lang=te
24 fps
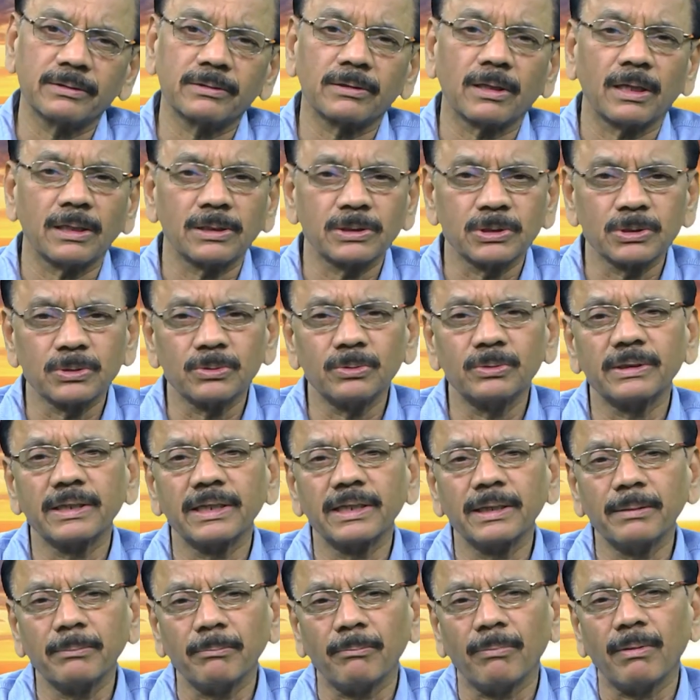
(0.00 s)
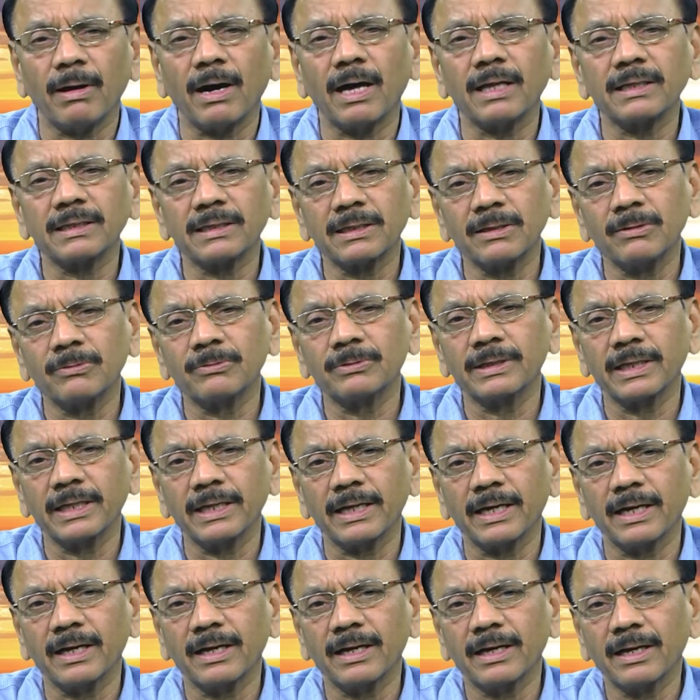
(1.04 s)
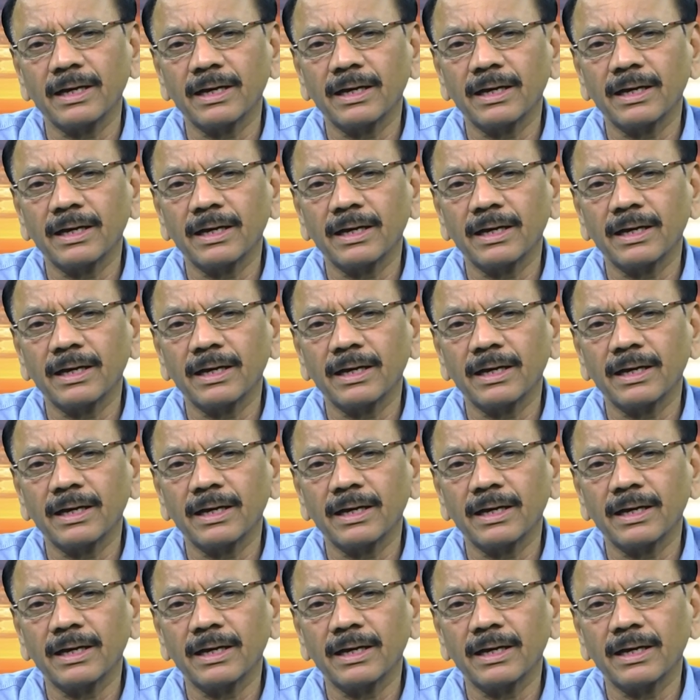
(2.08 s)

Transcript: తలుచుకుంటేనే బాధగా ఉందయ్యా